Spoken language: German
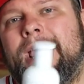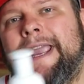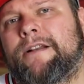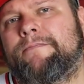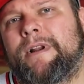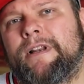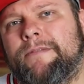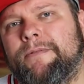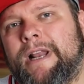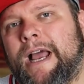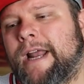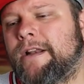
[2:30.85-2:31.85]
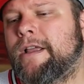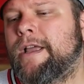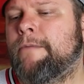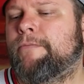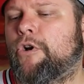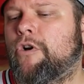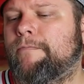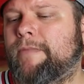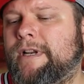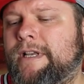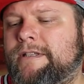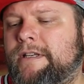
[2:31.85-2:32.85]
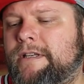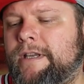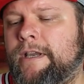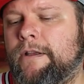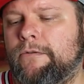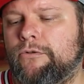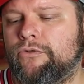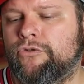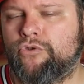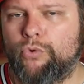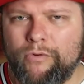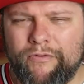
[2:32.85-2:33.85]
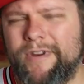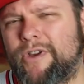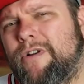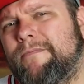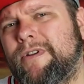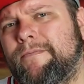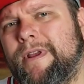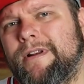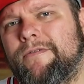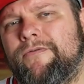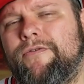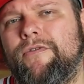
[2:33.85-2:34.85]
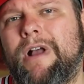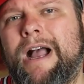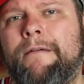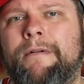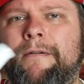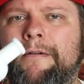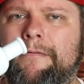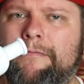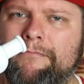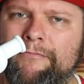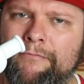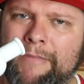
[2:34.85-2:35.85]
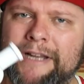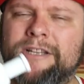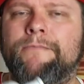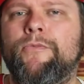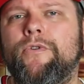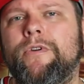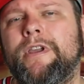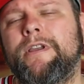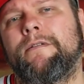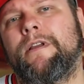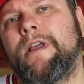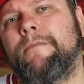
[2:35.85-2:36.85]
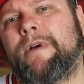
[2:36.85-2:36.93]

eckt man nicht mit an, bekommt man jetzt nicht ähm, so viel Komplimente für, aber manche mögen ihn,